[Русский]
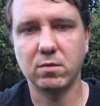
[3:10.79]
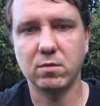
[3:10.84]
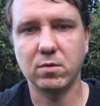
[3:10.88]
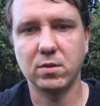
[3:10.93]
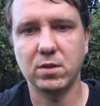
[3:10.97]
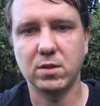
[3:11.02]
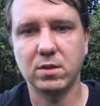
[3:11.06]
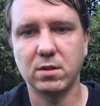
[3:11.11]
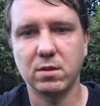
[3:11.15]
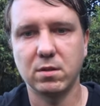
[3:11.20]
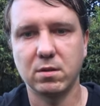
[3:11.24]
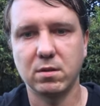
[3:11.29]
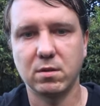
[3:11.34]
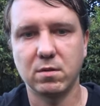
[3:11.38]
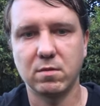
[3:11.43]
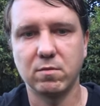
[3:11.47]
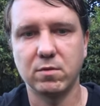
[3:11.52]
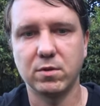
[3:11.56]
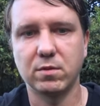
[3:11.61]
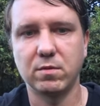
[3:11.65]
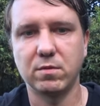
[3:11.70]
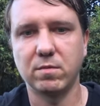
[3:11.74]
то есть
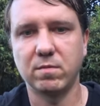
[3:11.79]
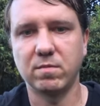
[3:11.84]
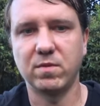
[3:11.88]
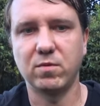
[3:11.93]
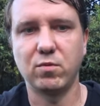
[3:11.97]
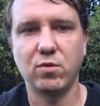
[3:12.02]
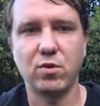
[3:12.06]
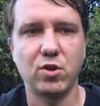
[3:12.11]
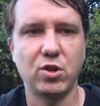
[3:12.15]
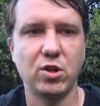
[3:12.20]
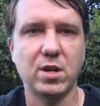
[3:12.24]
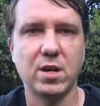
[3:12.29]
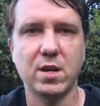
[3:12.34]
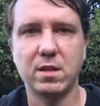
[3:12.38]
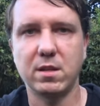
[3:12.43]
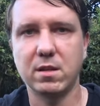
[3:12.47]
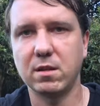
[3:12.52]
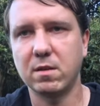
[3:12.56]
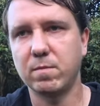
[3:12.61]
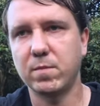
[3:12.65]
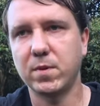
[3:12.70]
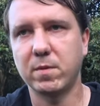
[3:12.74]
вот вы
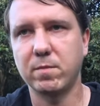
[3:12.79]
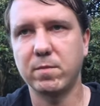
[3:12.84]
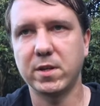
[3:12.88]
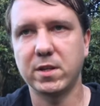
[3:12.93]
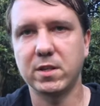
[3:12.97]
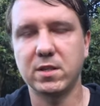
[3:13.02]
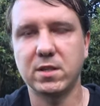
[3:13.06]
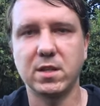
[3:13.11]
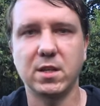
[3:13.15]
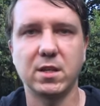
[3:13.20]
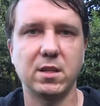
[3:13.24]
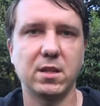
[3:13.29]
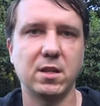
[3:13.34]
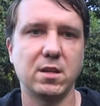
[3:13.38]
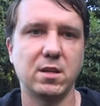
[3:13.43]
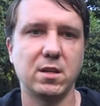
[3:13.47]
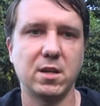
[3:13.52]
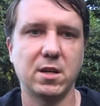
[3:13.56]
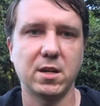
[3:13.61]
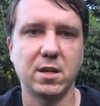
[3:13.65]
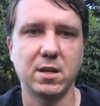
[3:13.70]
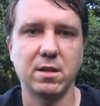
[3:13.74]
уезжаете, например, из страны
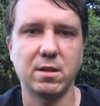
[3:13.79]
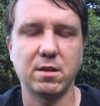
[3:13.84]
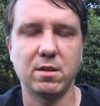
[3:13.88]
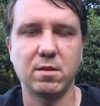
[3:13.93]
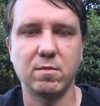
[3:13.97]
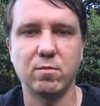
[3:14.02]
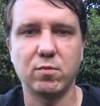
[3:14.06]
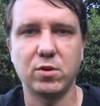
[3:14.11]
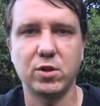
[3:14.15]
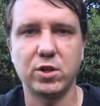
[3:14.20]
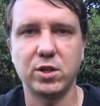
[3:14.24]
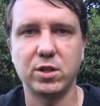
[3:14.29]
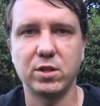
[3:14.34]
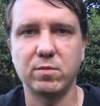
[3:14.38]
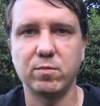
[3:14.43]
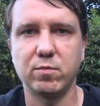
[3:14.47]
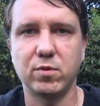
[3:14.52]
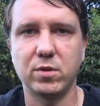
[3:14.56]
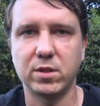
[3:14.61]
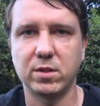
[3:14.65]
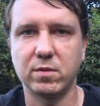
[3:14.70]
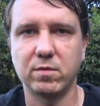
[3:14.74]
и не хотите больше
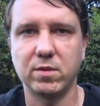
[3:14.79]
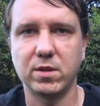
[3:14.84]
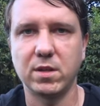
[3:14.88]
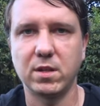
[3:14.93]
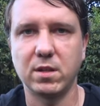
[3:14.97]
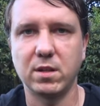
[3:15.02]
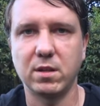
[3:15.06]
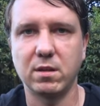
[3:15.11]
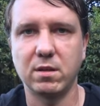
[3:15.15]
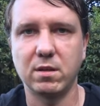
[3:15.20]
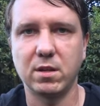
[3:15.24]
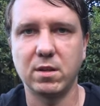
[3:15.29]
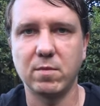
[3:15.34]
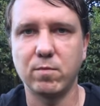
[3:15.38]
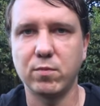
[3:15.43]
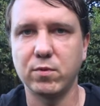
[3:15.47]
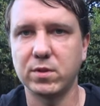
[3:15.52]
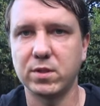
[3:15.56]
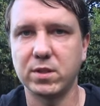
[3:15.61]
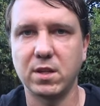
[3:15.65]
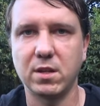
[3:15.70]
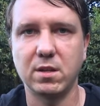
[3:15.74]
использовать
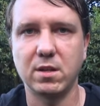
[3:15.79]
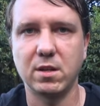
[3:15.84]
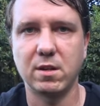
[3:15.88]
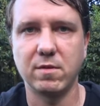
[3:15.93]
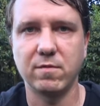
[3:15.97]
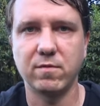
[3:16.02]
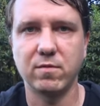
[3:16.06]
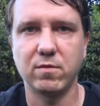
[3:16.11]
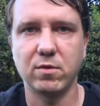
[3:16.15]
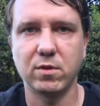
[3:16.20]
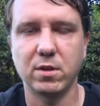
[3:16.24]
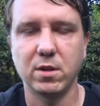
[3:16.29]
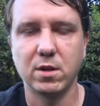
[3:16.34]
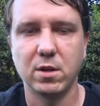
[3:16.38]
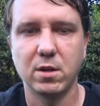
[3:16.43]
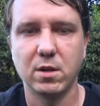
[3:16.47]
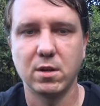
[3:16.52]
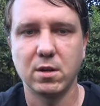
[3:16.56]
японский телефон,